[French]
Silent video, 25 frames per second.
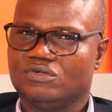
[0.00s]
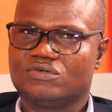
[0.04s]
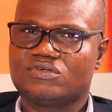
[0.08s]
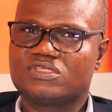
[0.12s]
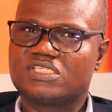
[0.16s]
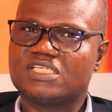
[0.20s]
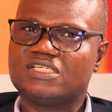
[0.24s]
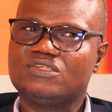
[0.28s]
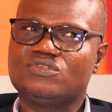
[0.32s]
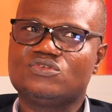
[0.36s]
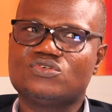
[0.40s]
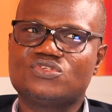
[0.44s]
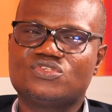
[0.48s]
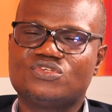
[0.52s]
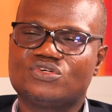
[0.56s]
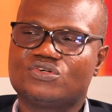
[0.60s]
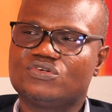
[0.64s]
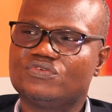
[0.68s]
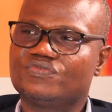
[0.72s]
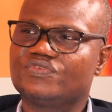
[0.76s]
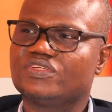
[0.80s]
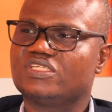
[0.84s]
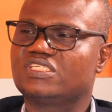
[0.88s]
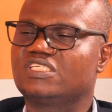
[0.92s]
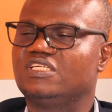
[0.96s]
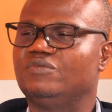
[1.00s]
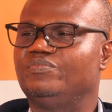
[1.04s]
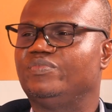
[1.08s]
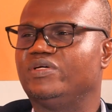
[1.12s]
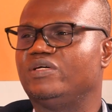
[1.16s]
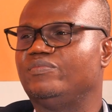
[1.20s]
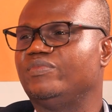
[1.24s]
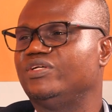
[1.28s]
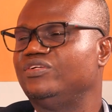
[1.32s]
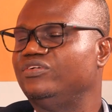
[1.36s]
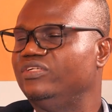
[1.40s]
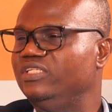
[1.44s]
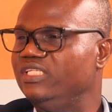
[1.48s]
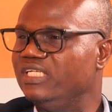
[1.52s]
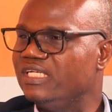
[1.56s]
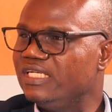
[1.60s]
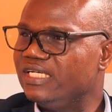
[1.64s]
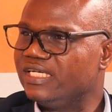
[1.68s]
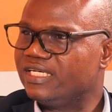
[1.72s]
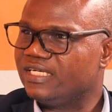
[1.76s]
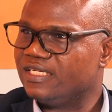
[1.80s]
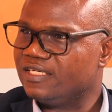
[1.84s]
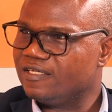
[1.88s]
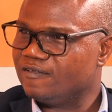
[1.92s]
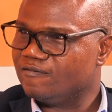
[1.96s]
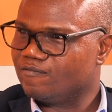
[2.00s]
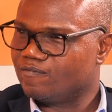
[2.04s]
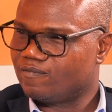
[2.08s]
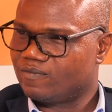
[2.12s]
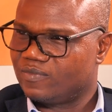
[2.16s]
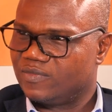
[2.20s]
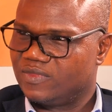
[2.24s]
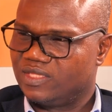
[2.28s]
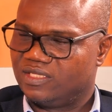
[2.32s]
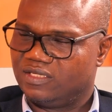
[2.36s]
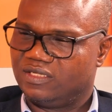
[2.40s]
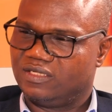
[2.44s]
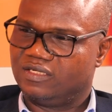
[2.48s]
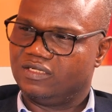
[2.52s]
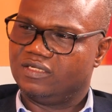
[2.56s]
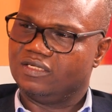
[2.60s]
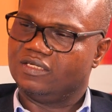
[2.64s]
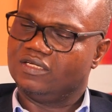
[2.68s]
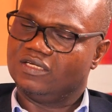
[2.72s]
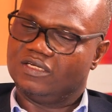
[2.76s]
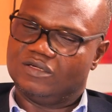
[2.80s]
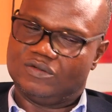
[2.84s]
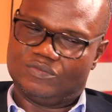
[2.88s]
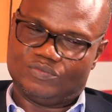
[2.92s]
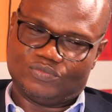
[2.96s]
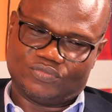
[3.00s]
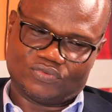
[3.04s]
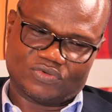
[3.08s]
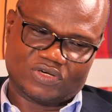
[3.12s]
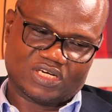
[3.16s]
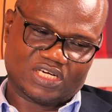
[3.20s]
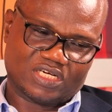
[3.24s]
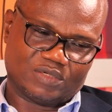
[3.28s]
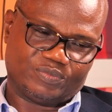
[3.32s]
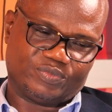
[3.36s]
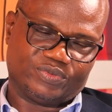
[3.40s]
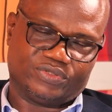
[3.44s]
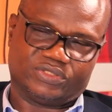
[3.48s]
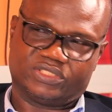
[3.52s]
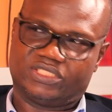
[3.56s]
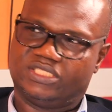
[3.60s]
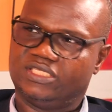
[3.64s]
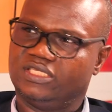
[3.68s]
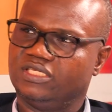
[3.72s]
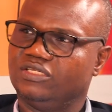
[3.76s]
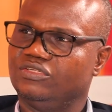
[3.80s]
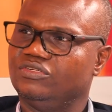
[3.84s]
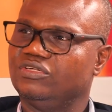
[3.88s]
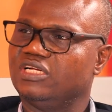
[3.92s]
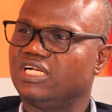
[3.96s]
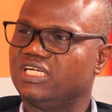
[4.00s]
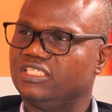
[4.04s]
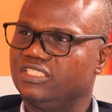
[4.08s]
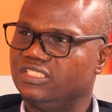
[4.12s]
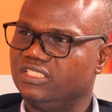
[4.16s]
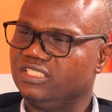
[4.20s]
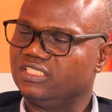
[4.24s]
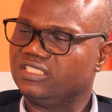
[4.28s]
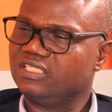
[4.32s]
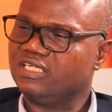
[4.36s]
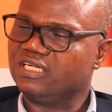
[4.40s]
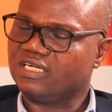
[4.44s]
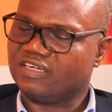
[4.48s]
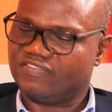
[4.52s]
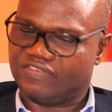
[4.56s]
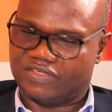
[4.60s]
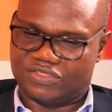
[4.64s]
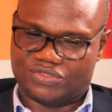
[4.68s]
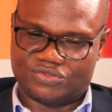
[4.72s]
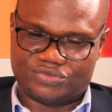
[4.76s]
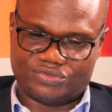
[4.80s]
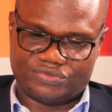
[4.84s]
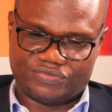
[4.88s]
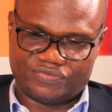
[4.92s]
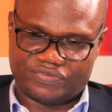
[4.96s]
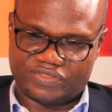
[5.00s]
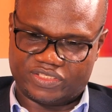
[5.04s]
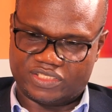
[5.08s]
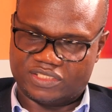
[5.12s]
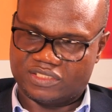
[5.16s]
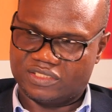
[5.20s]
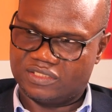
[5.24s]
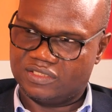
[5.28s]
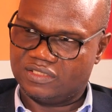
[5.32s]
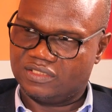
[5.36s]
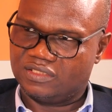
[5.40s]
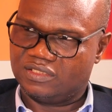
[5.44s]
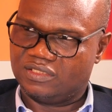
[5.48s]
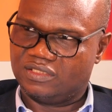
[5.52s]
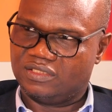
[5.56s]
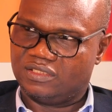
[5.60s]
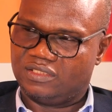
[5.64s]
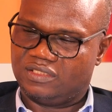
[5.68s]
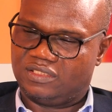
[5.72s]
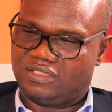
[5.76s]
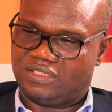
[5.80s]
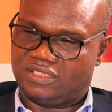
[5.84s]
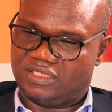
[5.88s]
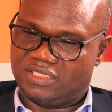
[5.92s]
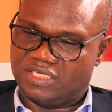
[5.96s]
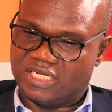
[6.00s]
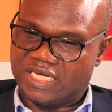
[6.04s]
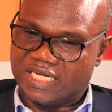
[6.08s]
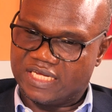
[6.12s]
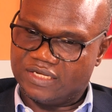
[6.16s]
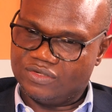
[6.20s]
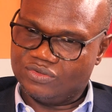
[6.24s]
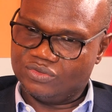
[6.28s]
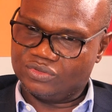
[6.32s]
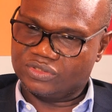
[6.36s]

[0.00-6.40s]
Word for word: Donc, cette dose de confiance qui permet de déléguer apporter de l'agilité dans la façon de faire. Il y a